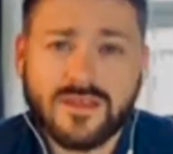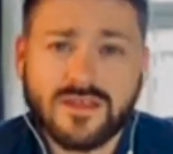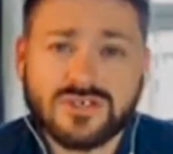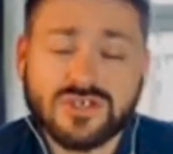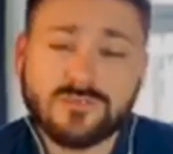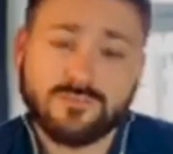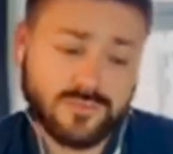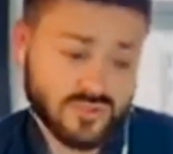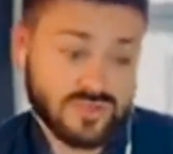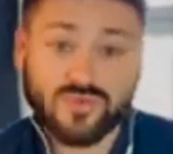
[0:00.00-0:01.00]
Czyli
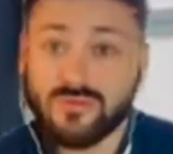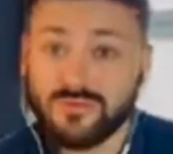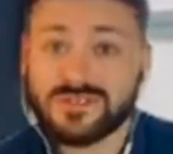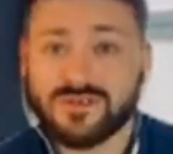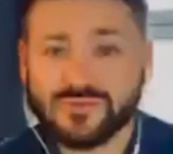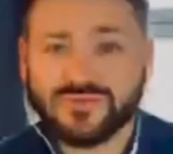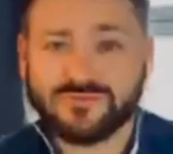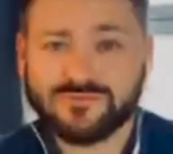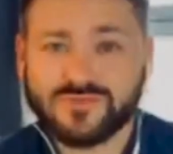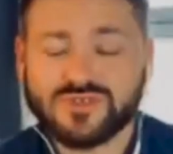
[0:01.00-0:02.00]
potrzebujemy bliskości,
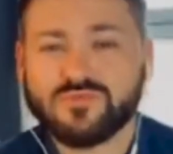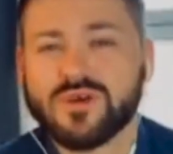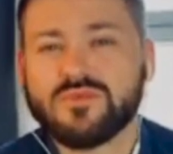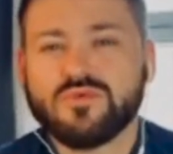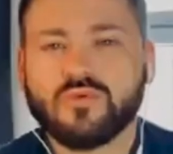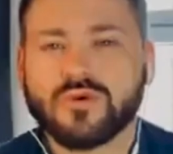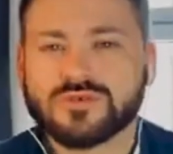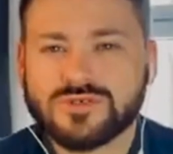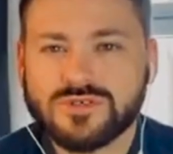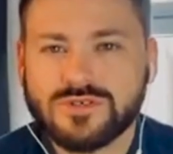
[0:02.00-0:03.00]
potrzebujemy
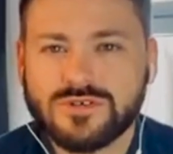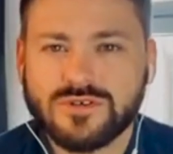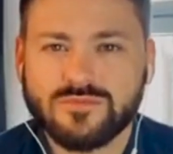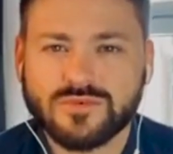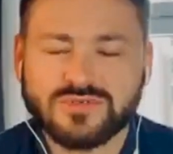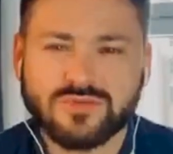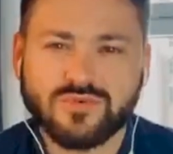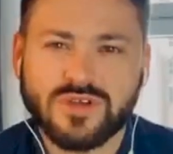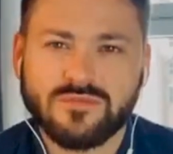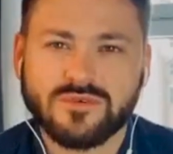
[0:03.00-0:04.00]
miłości i
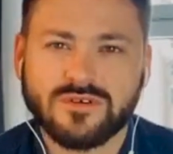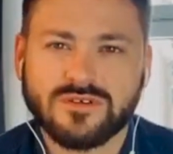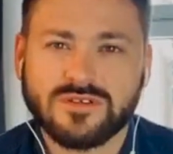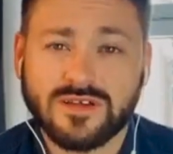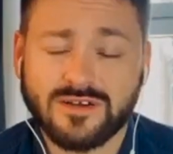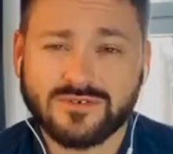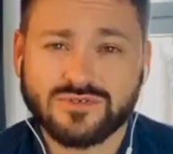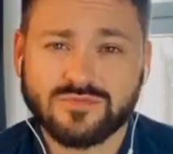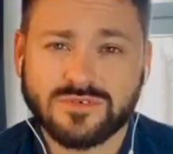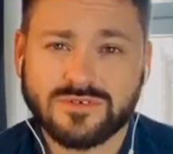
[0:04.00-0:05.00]
potrzebujemy tego,
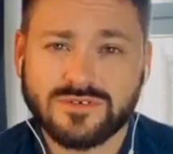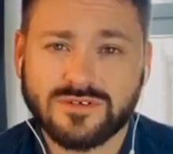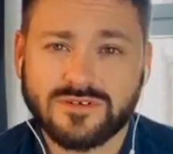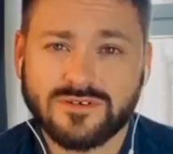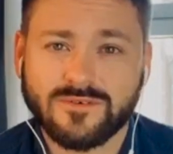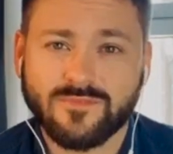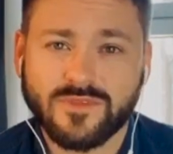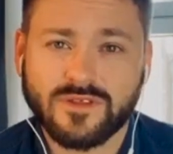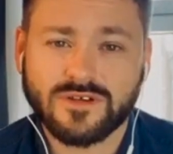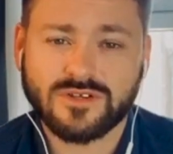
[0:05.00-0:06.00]
żeby
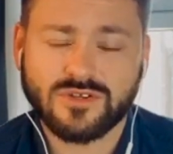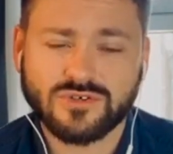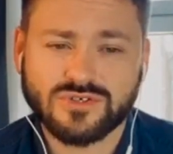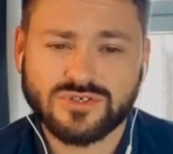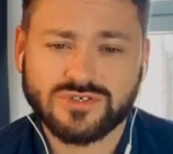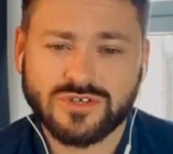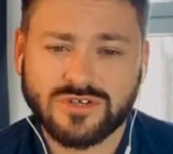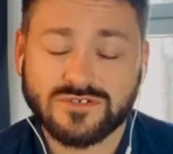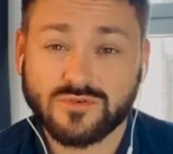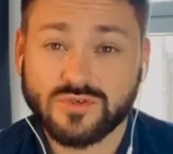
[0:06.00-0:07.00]
ktoś
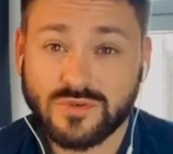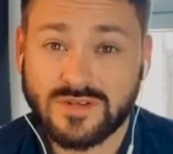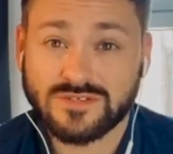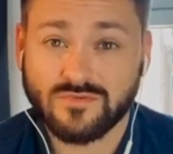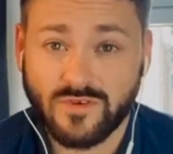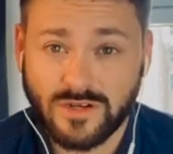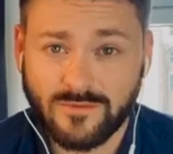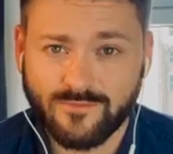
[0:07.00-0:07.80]
zwrócił na nas uwagę.